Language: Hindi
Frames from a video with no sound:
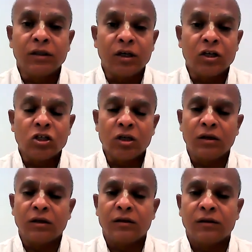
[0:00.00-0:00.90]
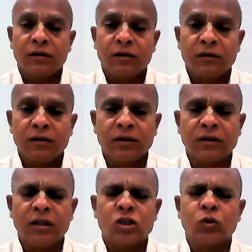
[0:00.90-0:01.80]
के दर्शन
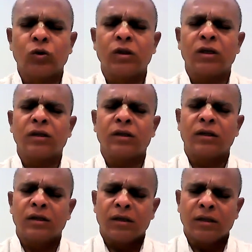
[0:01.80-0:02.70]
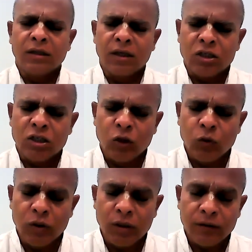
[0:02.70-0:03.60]
इतने सुंदर
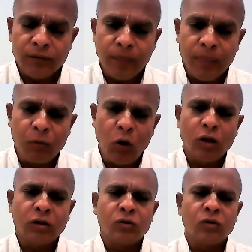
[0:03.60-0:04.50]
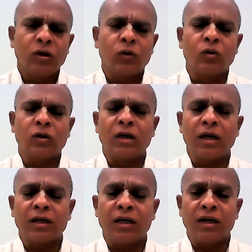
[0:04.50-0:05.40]
दर्शन हुए बहुत उन्होंने
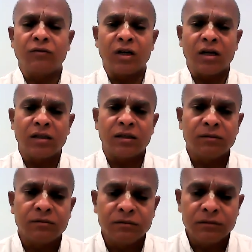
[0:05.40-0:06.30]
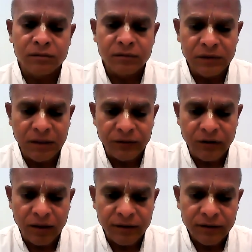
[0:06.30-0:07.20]
गुणगान गाया वरा
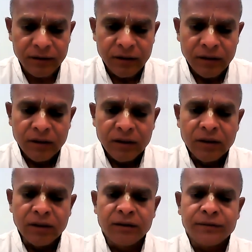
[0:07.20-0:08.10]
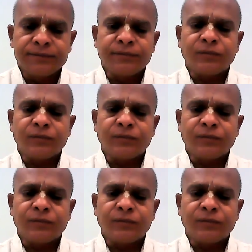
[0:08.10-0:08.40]
देव का हाँ।